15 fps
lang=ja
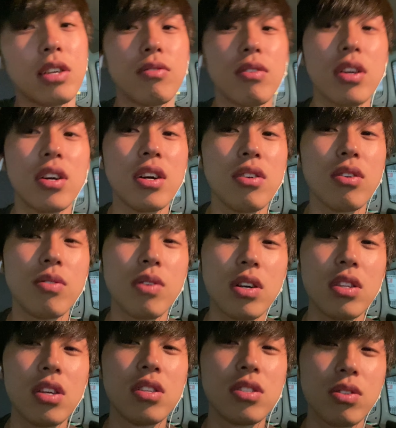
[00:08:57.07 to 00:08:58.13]
くらかかるかわか
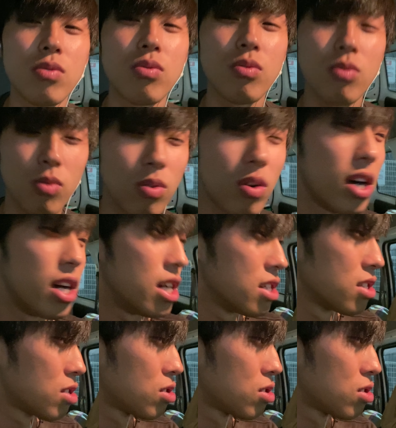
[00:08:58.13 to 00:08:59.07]
んないですよ、今回。